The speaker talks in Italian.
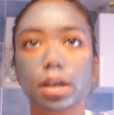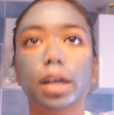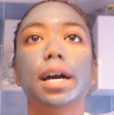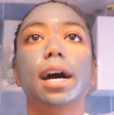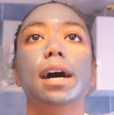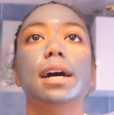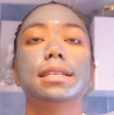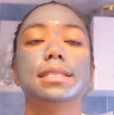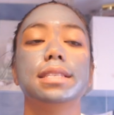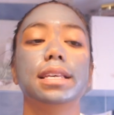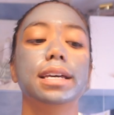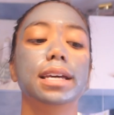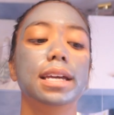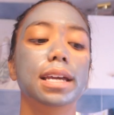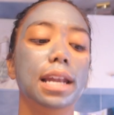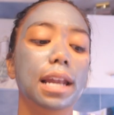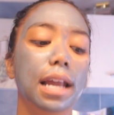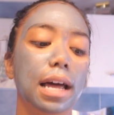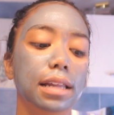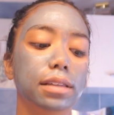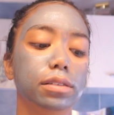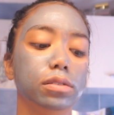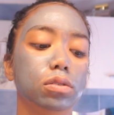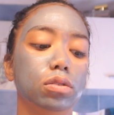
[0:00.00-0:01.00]
a casa e
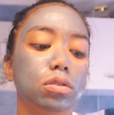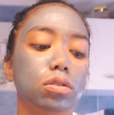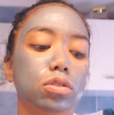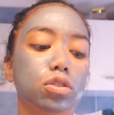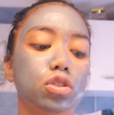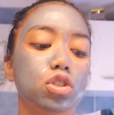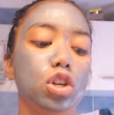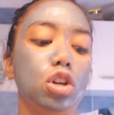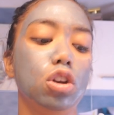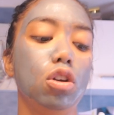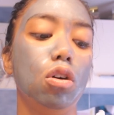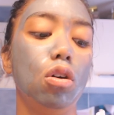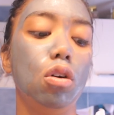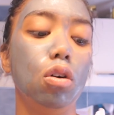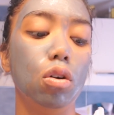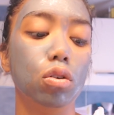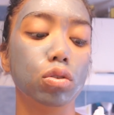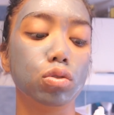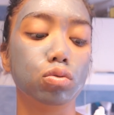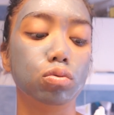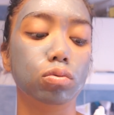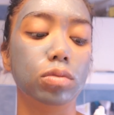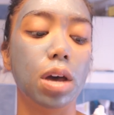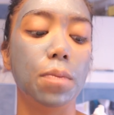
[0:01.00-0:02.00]
l'altro ce
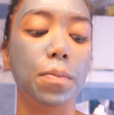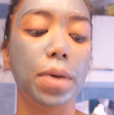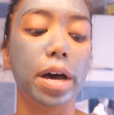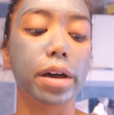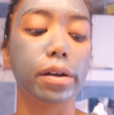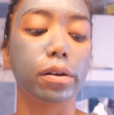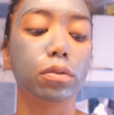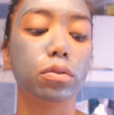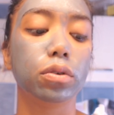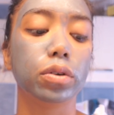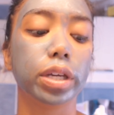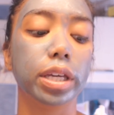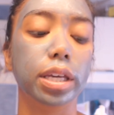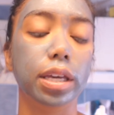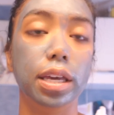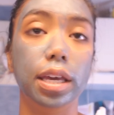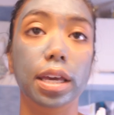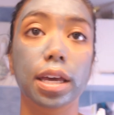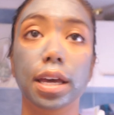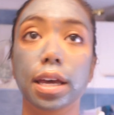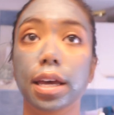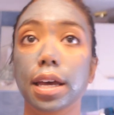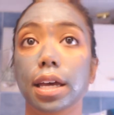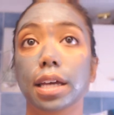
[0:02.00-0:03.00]
l'ho su da Marco
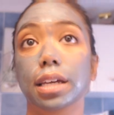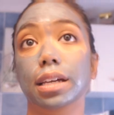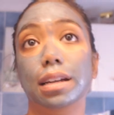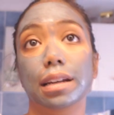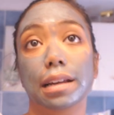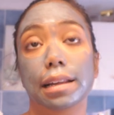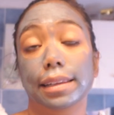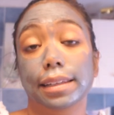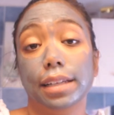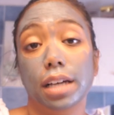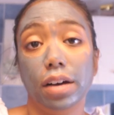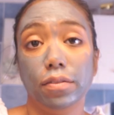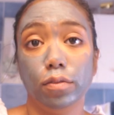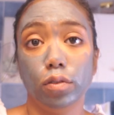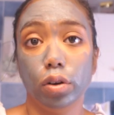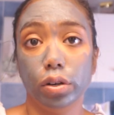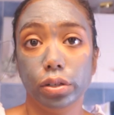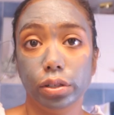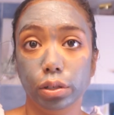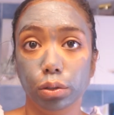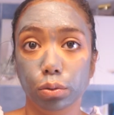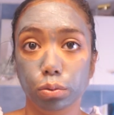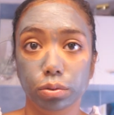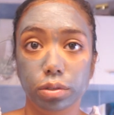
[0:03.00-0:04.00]
che in realtà a
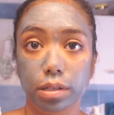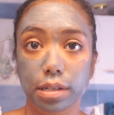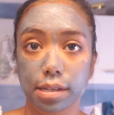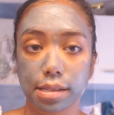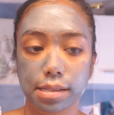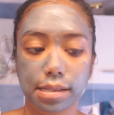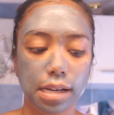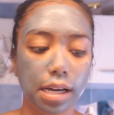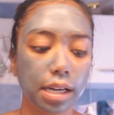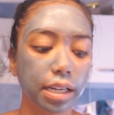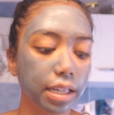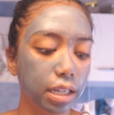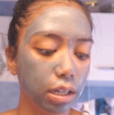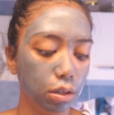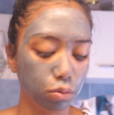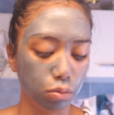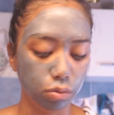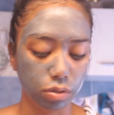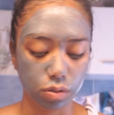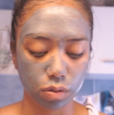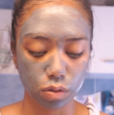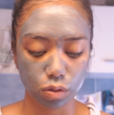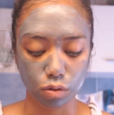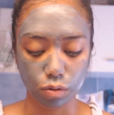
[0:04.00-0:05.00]
volte lo utilizza anche
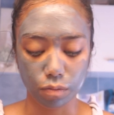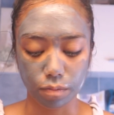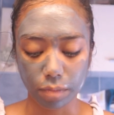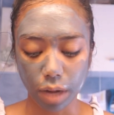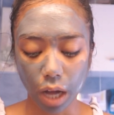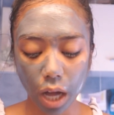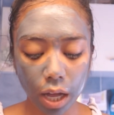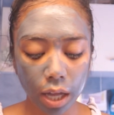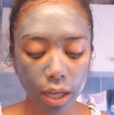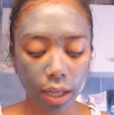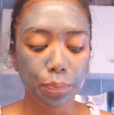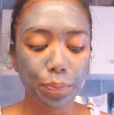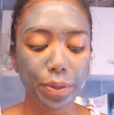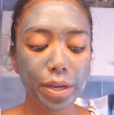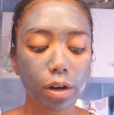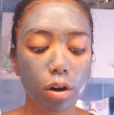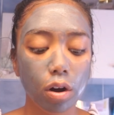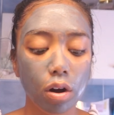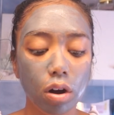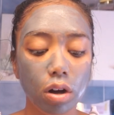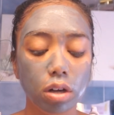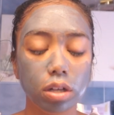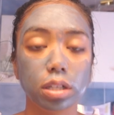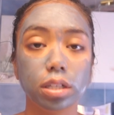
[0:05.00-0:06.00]
lui insomma
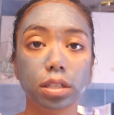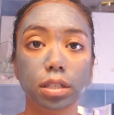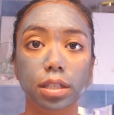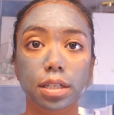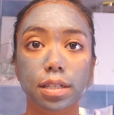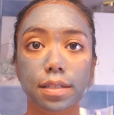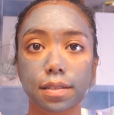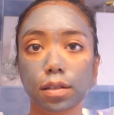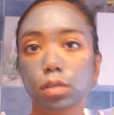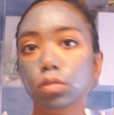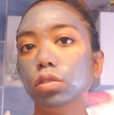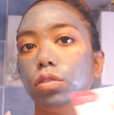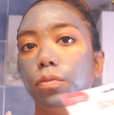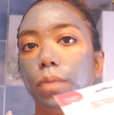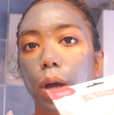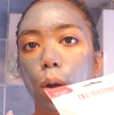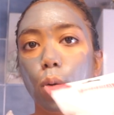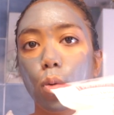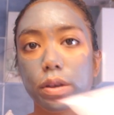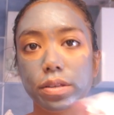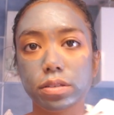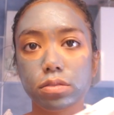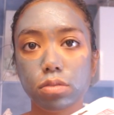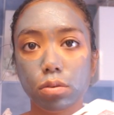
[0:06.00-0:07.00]
però eh, secondo me
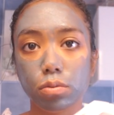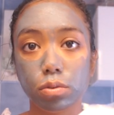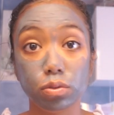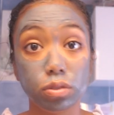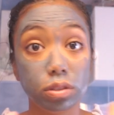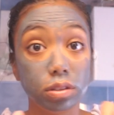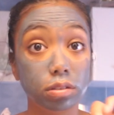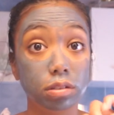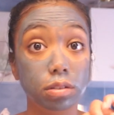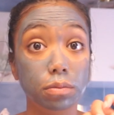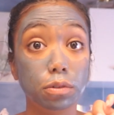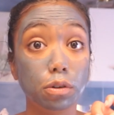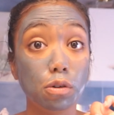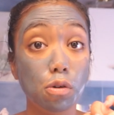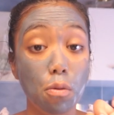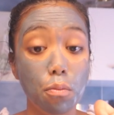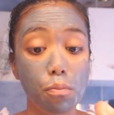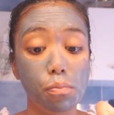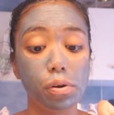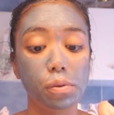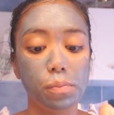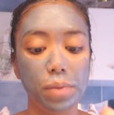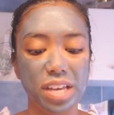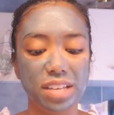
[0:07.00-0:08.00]
questo è un ottimo
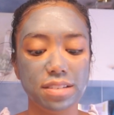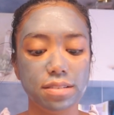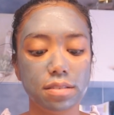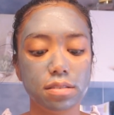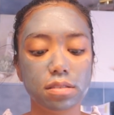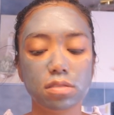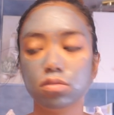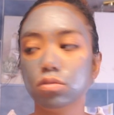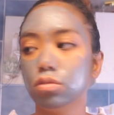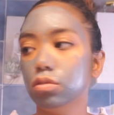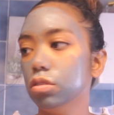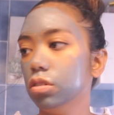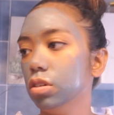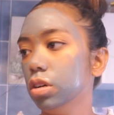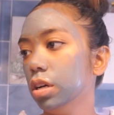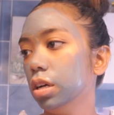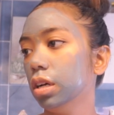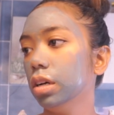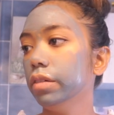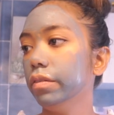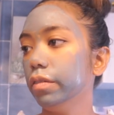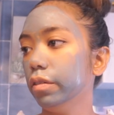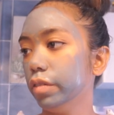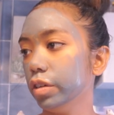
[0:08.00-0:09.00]
compromesso ve
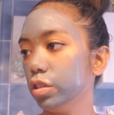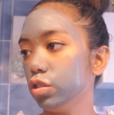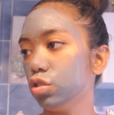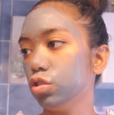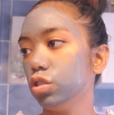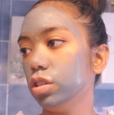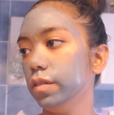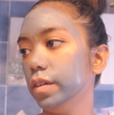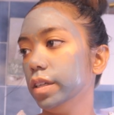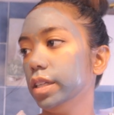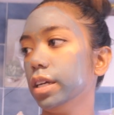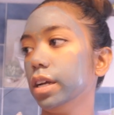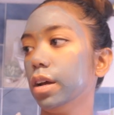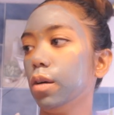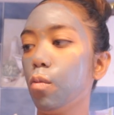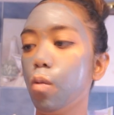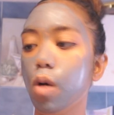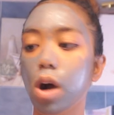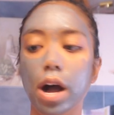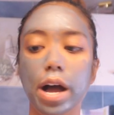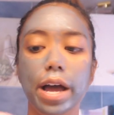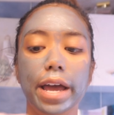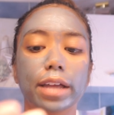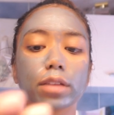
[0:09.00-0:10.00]
lo faccio rivedere
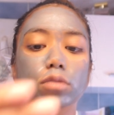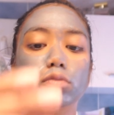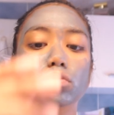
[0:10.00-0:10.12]
qua è